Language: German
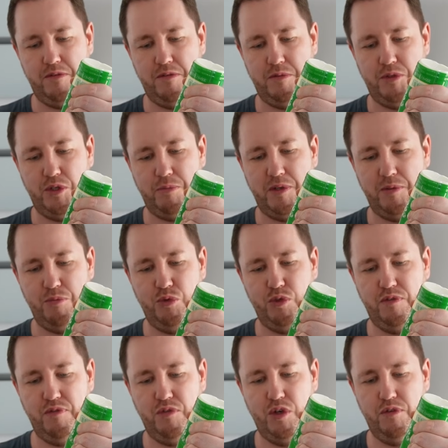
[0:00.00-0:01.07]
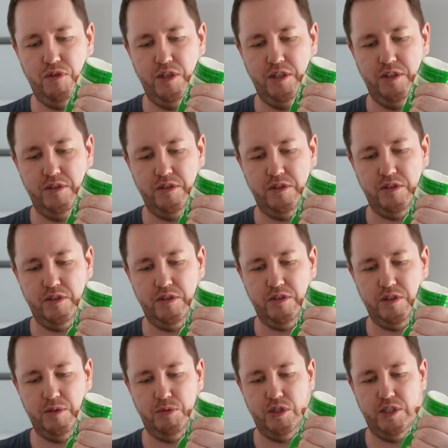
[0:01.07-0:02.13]
nehmen wir nochmal Mühe auf den Löffel,
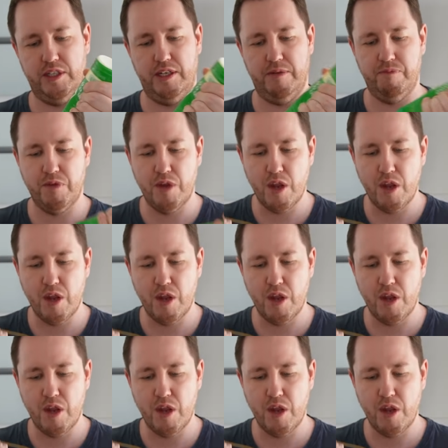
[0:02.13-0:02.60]
gibt es her.